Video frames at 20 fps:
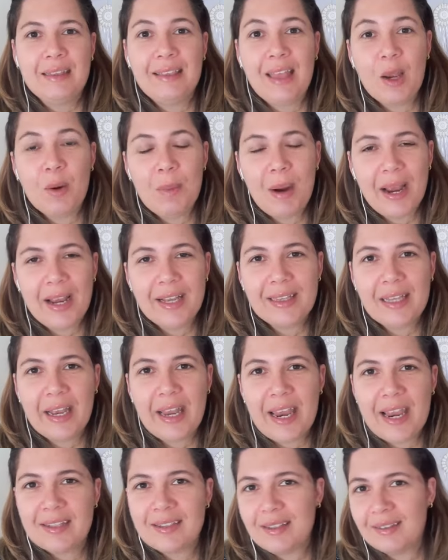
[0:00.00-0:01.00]
Ter uma renda
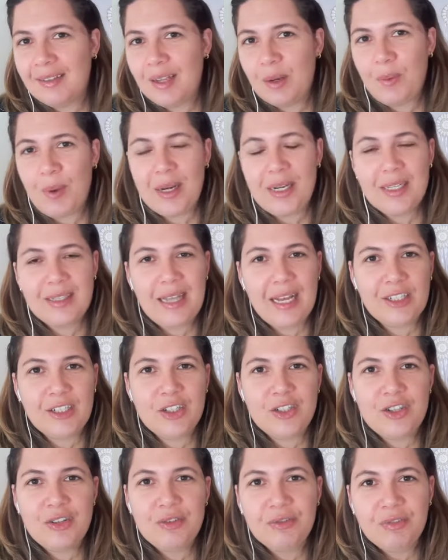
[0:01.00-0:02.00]
extra, ter
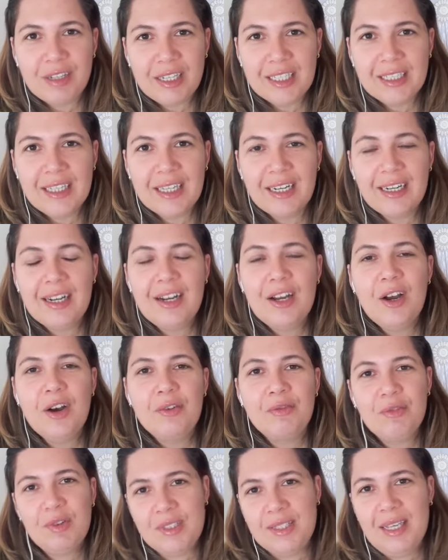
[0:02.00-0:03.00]
qualidade de vida,
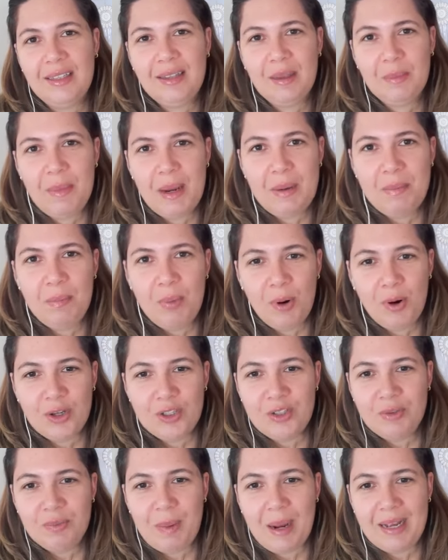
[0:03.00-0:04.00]
você também
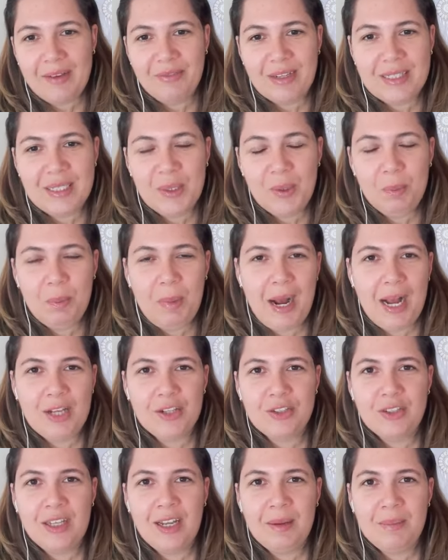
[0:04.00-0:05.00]
pode estar fazendo
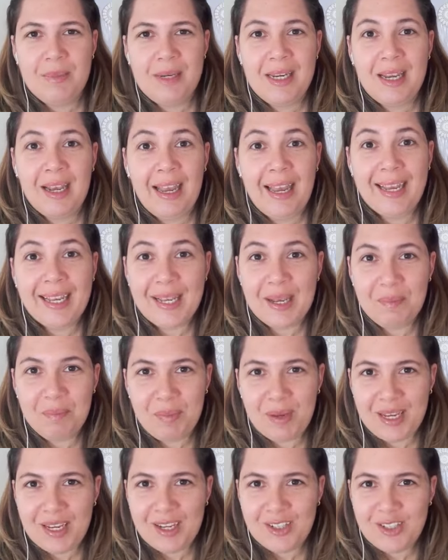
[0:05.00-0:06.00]
parte da minha
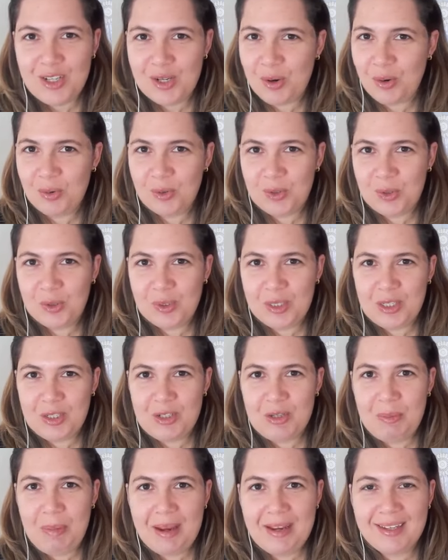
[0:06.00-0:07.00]
equipe de
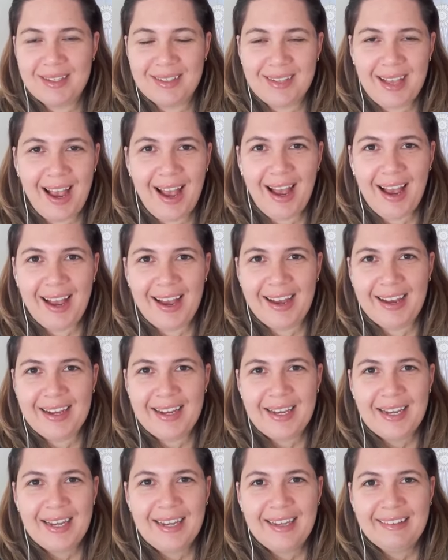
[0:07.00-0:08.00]
consultoras de bem-estar,
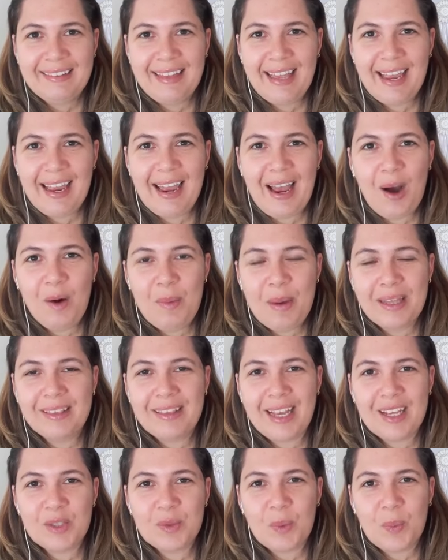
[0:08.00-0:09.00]
né?
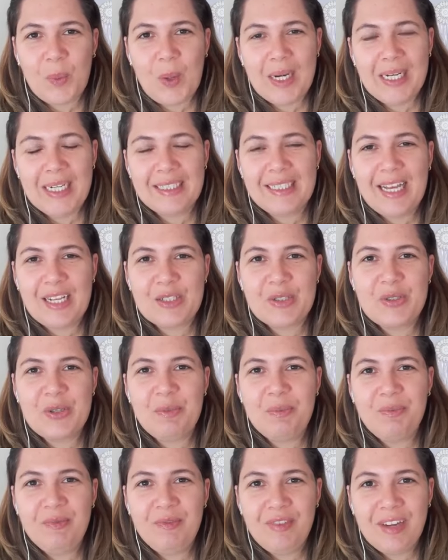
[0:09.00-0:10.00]
Aumentar sua qualidade de
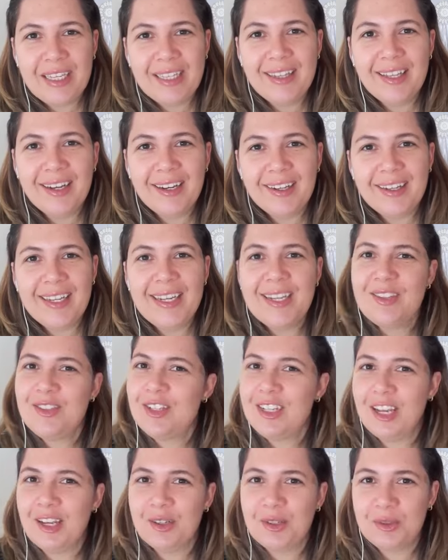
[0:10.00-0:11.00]
vida e
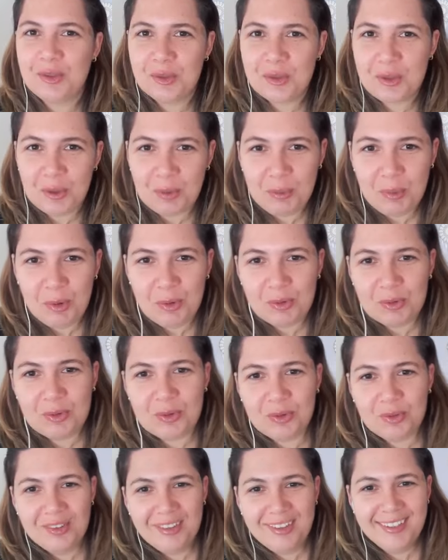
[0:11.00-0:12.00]
dinheiro no teu
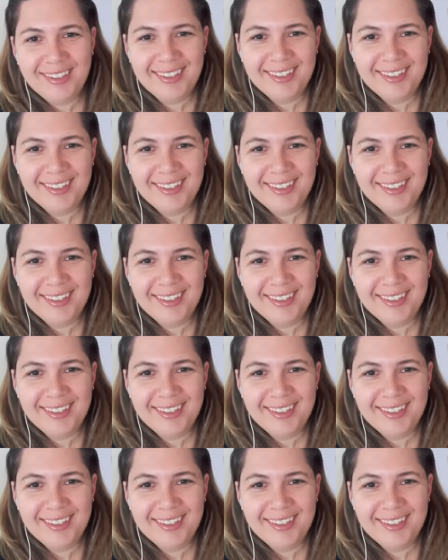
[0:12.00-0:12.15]
bolso.